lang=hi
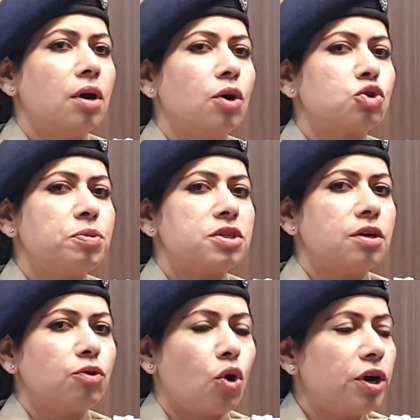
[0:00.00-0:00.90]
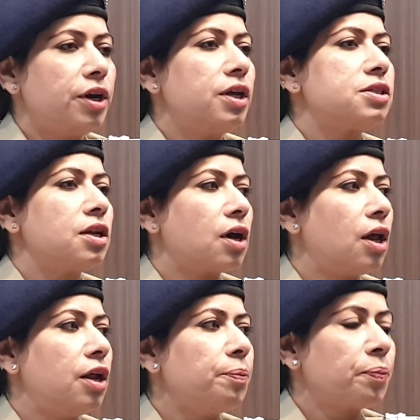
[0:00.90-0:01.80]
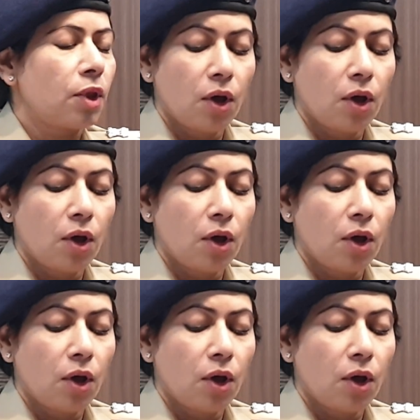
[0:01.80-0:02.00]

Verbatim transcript: उसमें से वो डिटेल्स निकाले